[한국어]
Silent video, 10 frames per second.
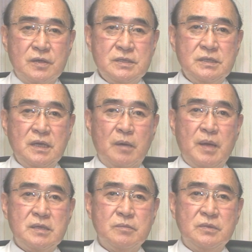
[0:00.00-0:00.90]
역시 제가
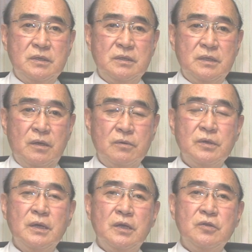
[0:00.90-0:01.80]
말씀드린
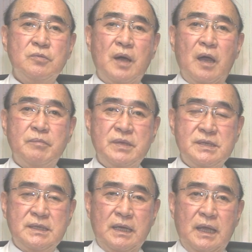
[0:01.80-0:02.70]
대로 유방암
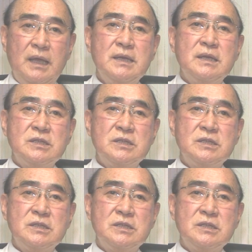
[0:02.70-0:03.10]
비슷하게